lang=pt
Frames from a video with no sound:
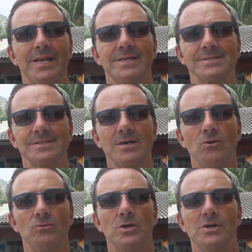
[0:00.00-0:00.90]
a
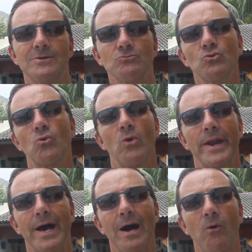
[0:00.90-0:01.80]
lesão, do
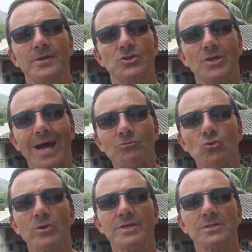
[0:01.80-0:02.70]
coral e tirar
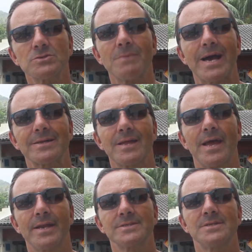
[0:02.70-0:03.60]
todas as
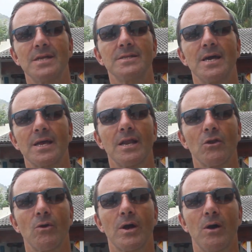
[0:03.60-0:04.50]
bactérias dali
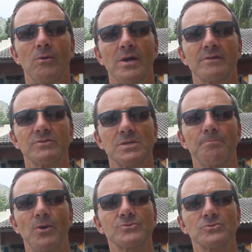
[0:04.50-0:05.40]
daquele local, que você
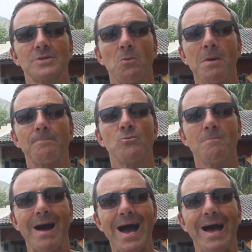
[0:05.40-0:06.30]
possa usar uma
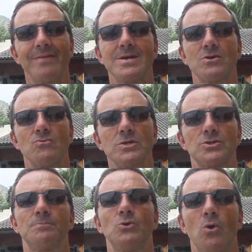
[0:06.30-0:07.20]
pomada com
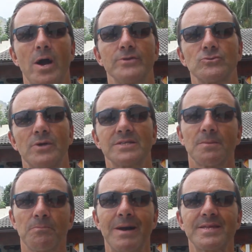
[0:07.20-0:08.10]
antibiótico.
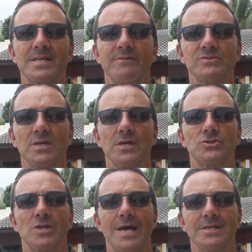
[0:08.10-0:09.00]
Essa pomada deve ser
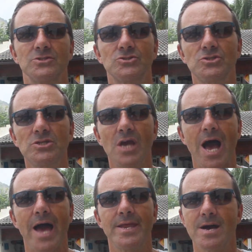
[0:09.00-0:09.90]
retirada
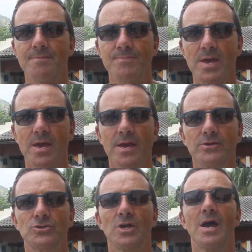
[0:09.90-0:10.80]

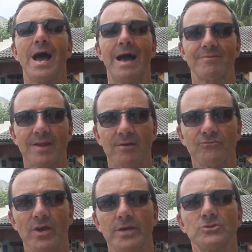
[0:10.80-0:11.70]
diariamente
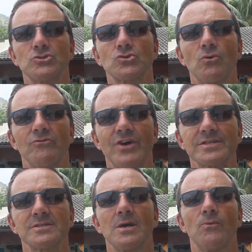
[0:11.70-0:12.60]
através de
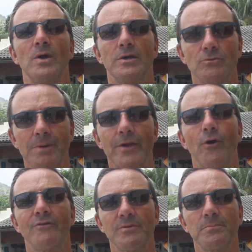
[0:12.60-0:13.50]
escovação e uma
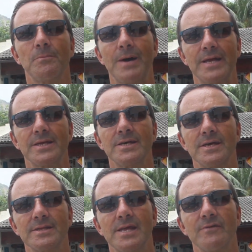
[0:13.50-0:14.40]
nova pomada
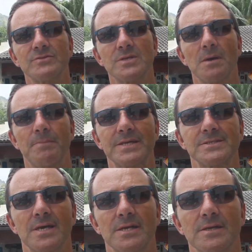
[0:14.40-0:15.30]
deve ser
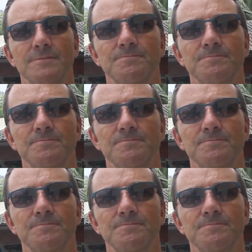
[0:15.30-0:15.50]
passada.